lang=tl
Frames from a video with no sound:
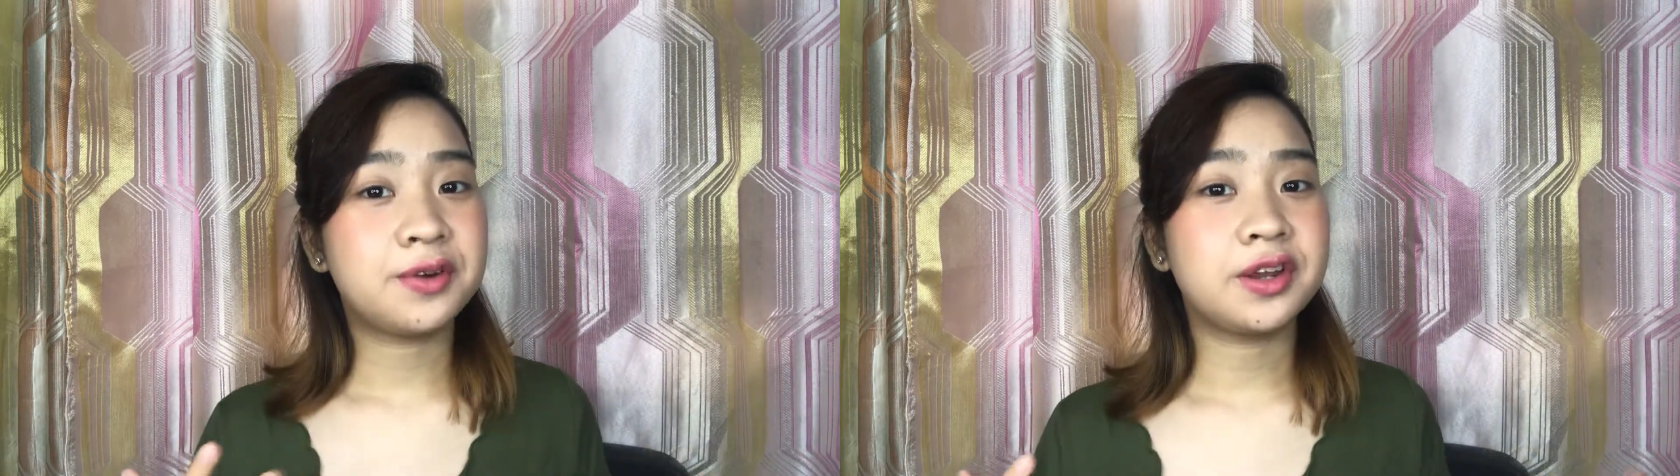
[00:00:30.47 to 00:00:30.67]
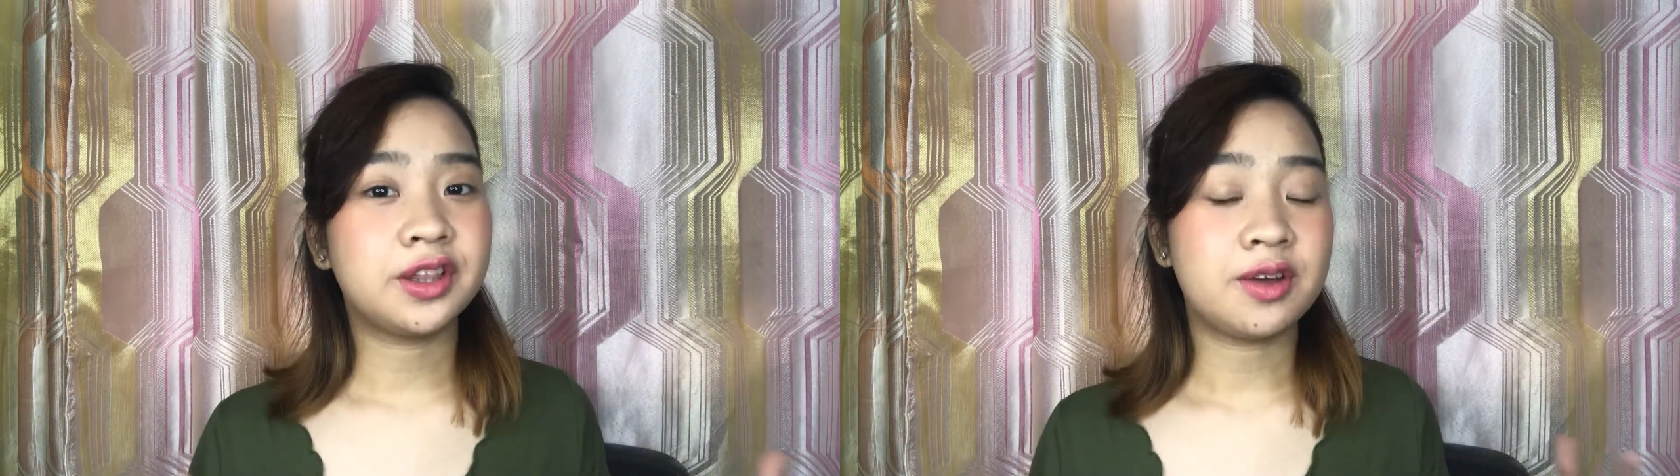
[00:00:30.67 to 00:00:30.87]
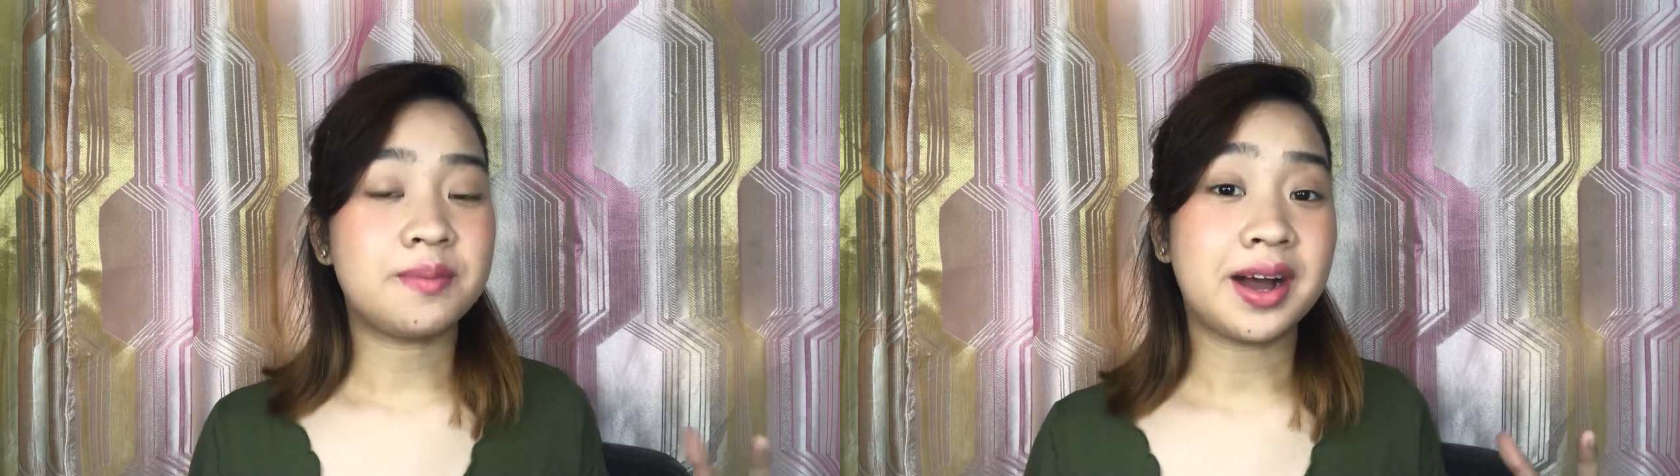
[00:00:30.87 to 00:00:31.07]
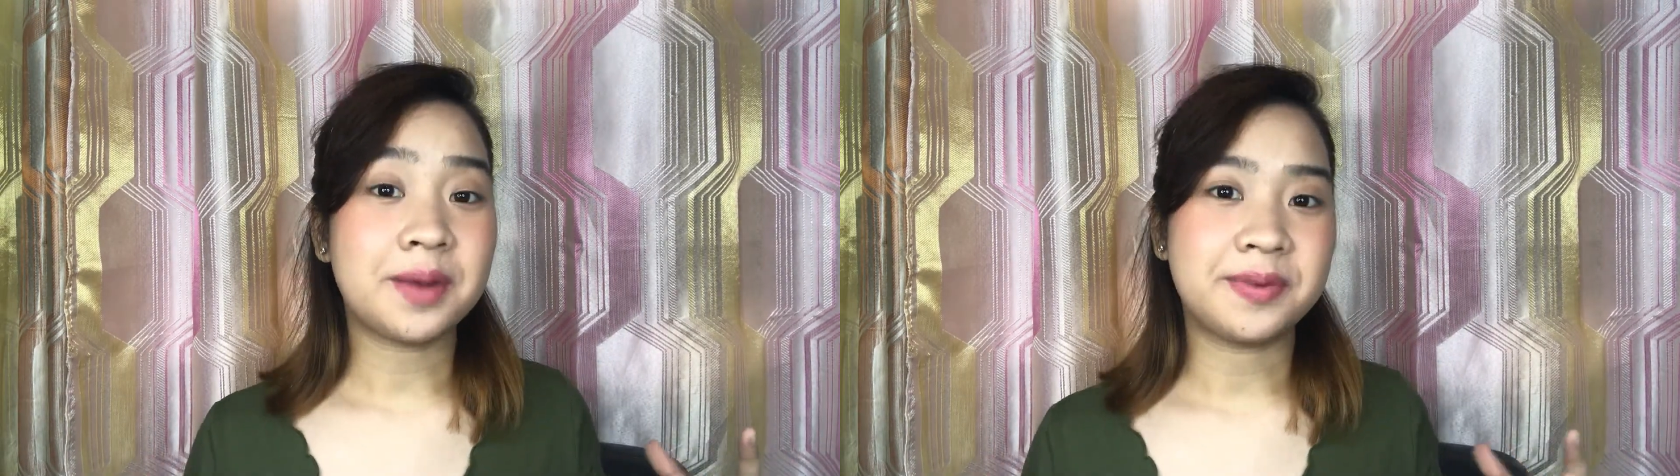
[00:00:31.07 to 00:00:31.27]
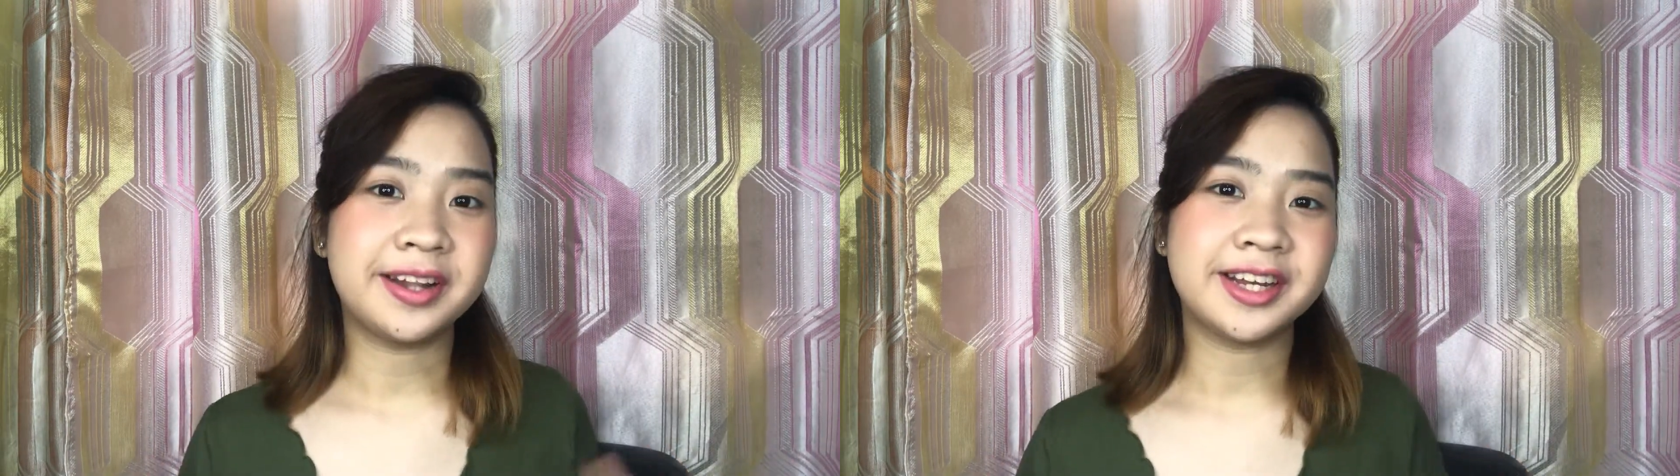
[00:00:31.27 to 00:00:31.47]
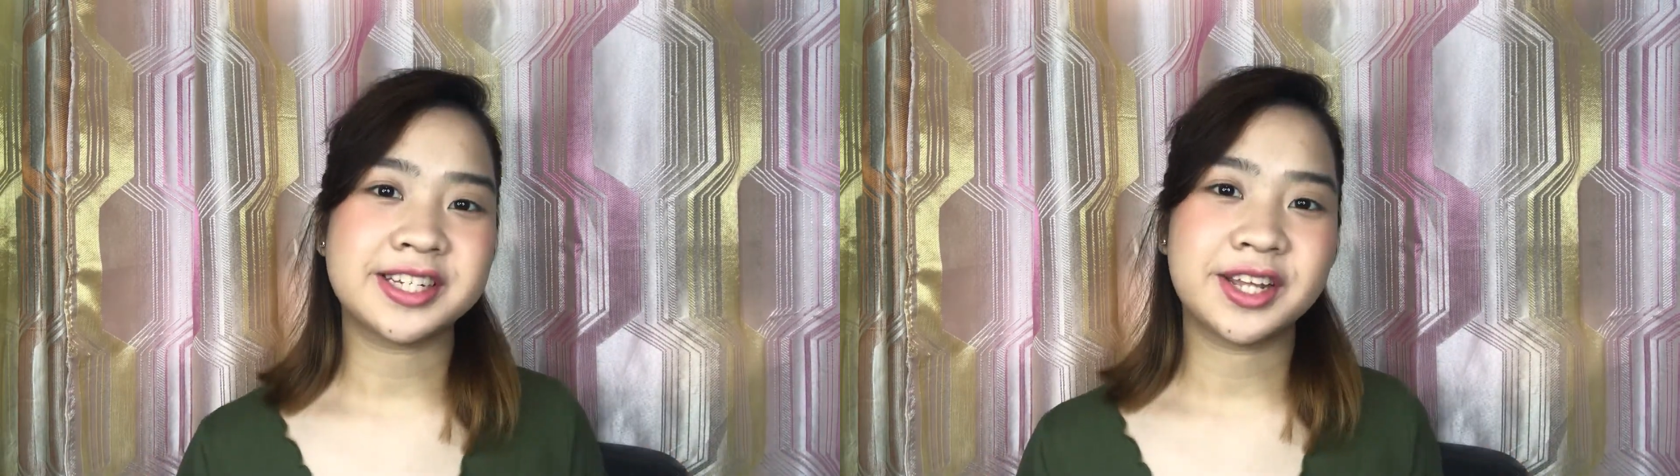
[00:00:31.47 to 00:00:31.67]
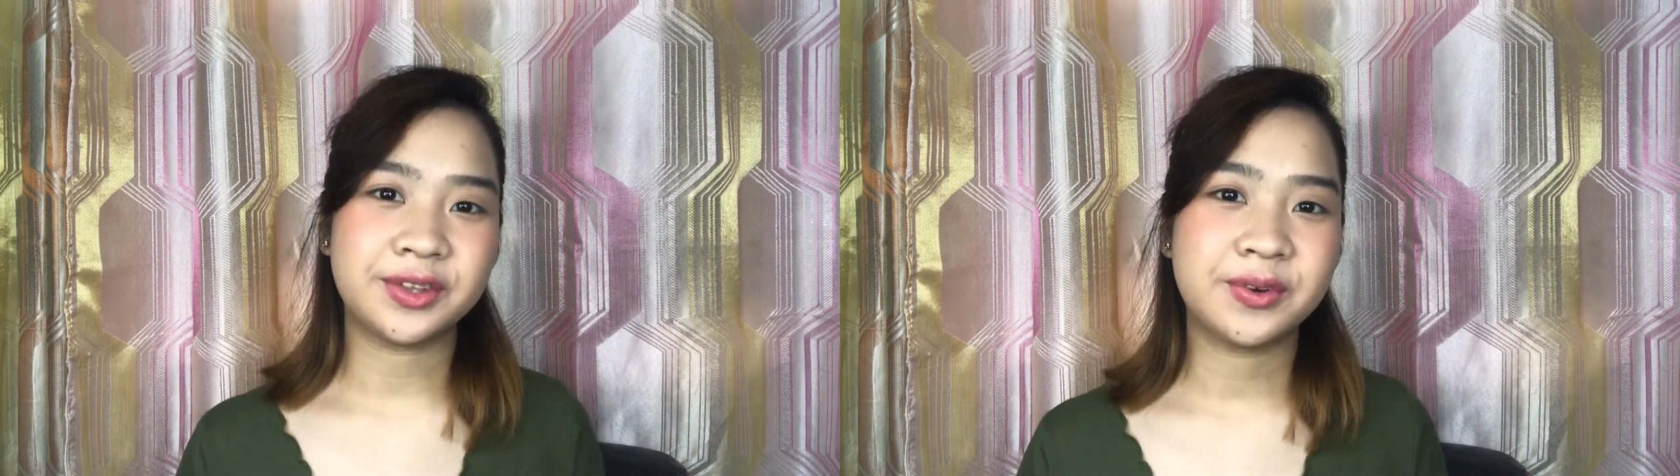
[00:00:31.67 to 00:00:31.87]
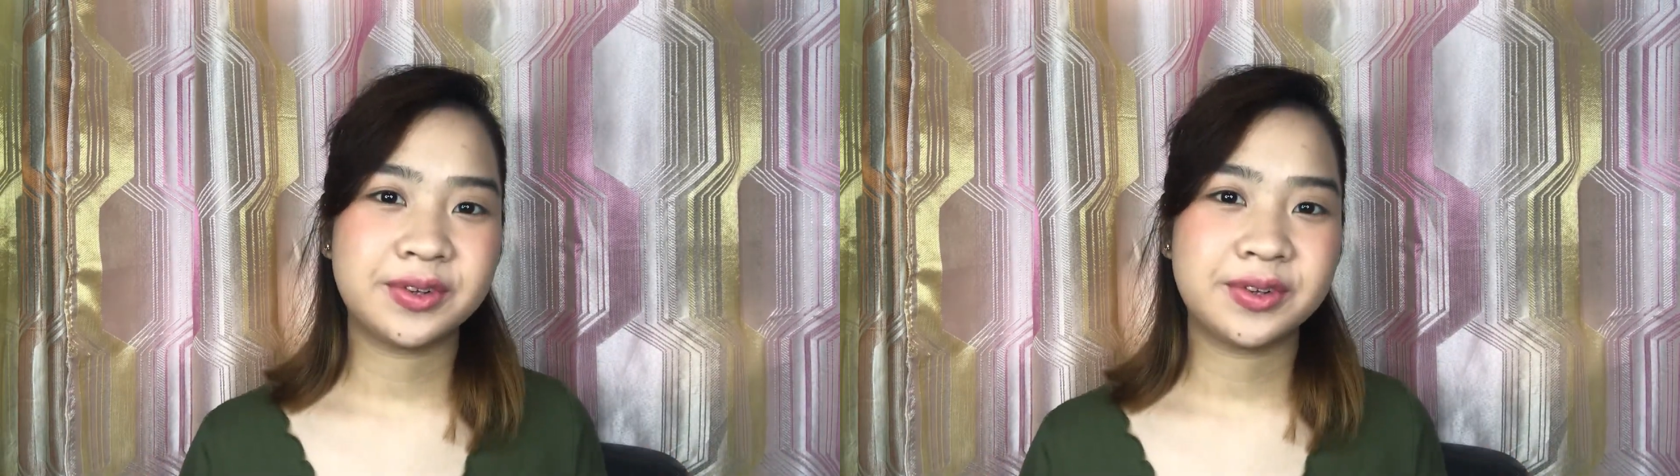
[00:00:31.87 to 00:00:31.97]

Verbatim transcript: ko rin itong mga products na to.